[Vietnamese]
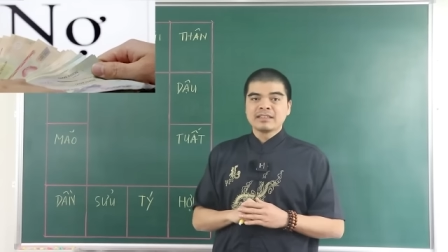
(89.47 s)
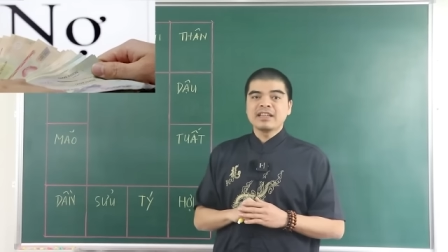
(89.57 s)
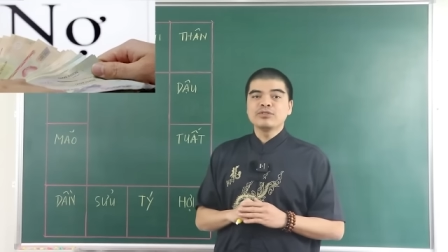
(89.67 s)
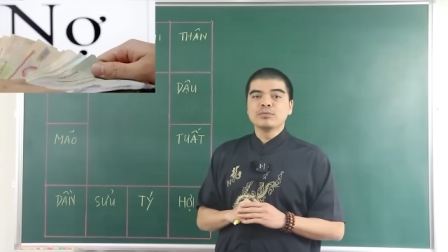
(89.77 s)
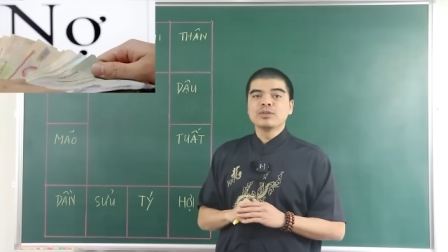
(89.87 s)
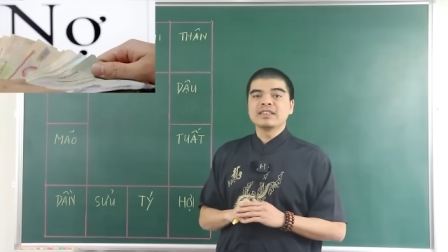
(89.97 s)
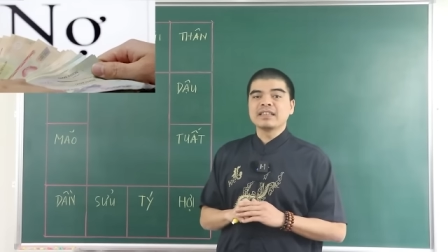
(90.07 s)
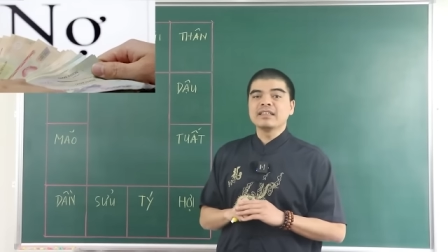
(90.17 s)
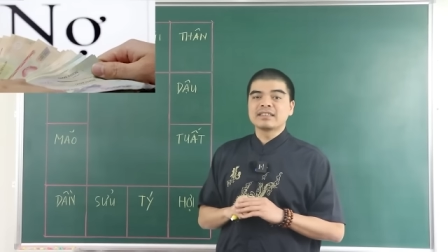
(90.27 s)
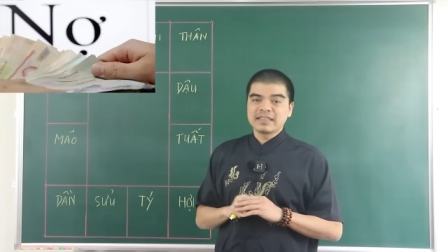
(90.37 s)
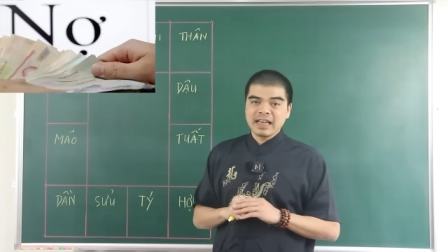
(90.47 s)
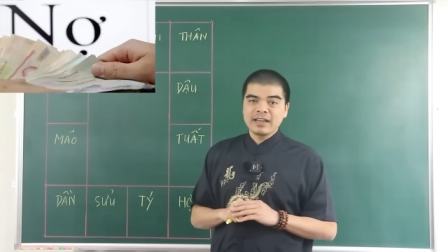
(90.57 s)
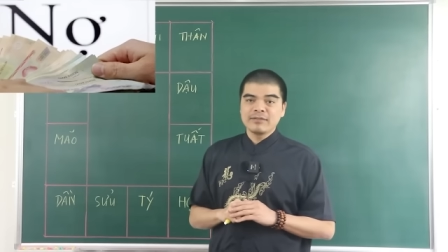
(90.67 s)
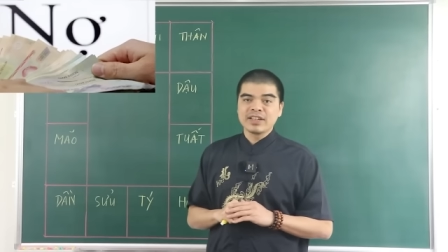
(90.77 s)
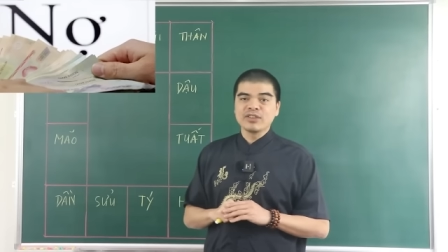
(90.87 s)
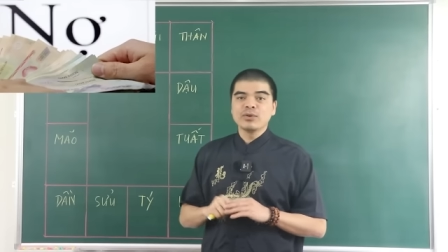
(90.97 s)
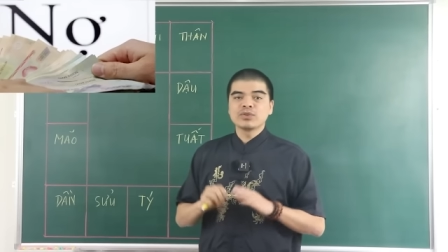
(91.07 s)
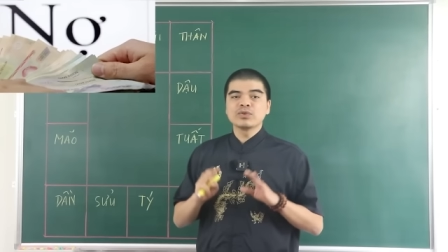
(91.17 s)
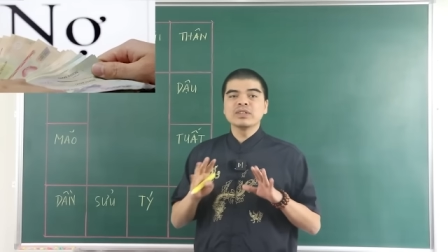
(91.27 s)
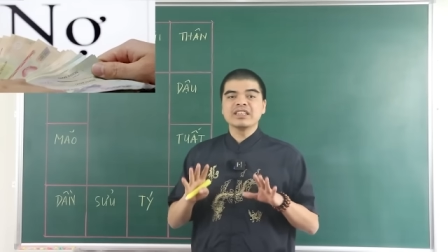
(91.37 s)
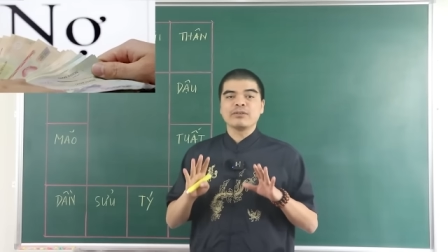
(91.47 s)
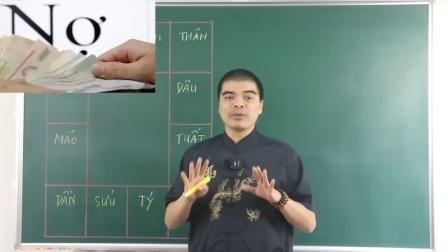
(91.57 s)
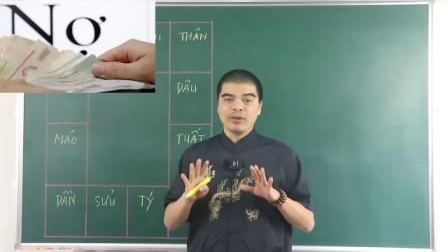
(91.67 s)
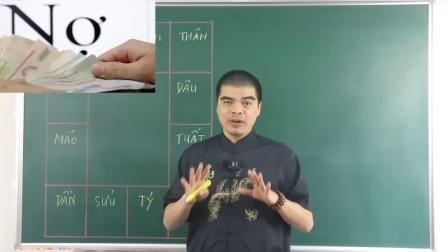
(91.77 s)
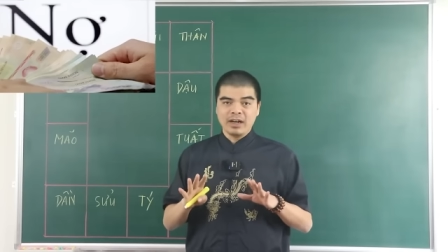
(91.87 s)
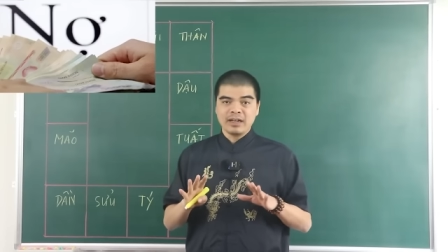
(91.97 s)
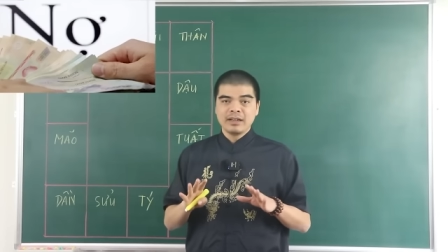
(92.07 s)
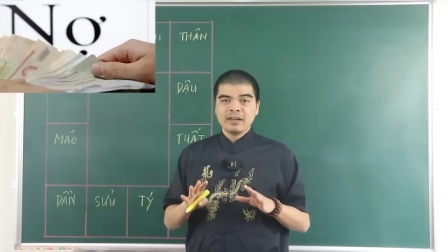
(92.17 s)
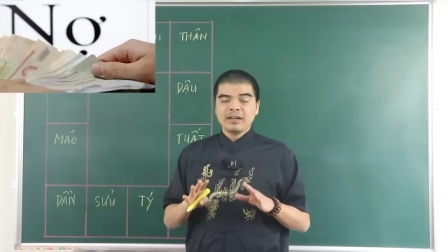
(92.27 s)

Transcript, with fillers: Gia chủ muốn tránh thật xa vì cái độ xui xẻo của họ.